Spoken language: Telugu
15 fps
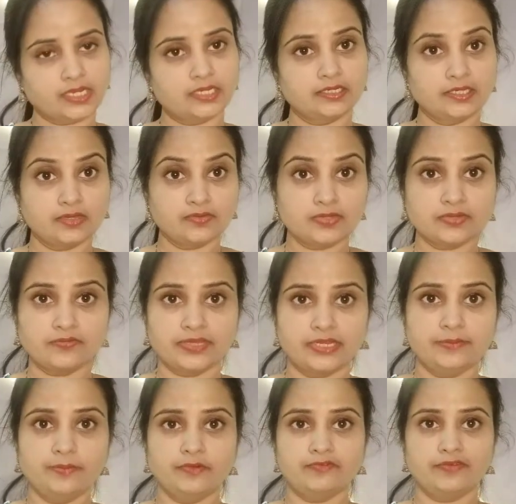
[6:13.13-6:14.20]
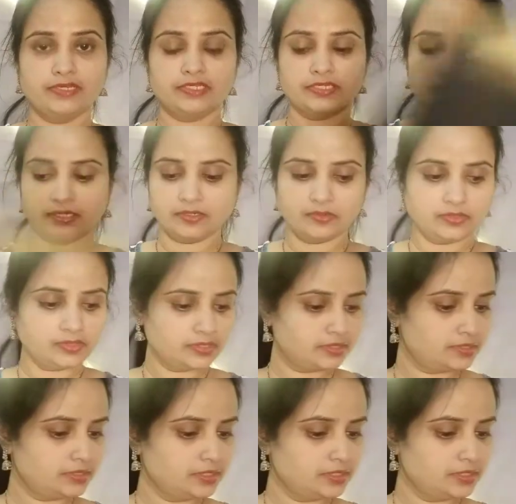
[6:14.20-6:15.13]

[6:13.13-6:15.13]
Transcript: ఇట్ గివ్స్ అ వెరీ ప్రొఫెషనల్ లుక్